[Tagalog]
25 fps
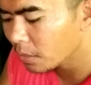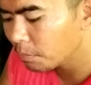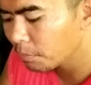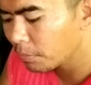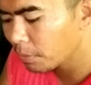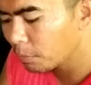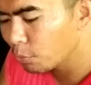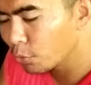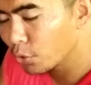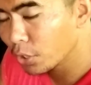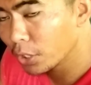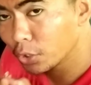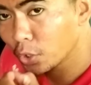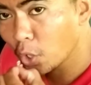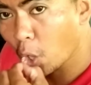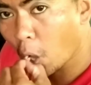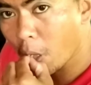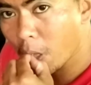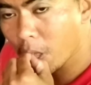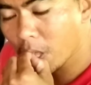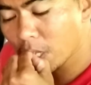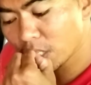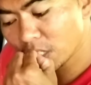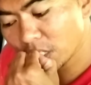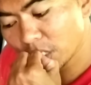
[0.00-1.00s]

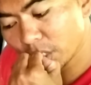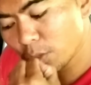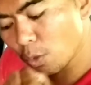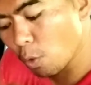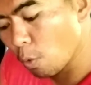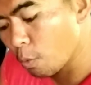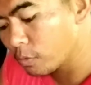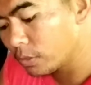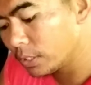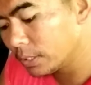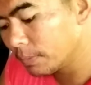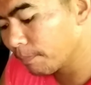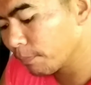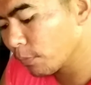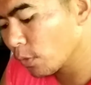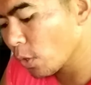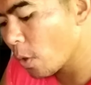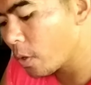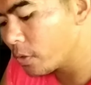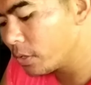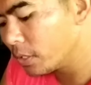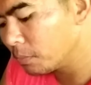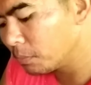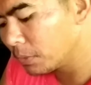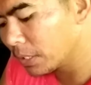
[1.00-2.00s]
Paboritong ulam
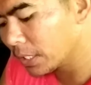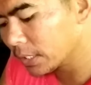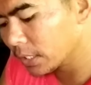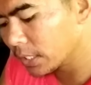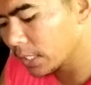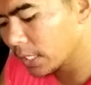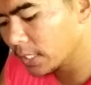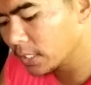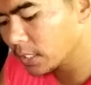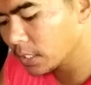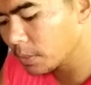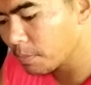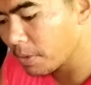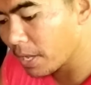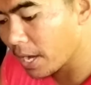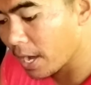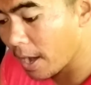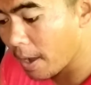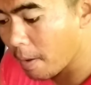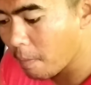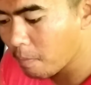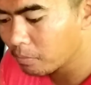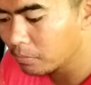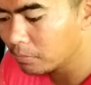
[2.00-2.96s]
to ng mga taga Simara.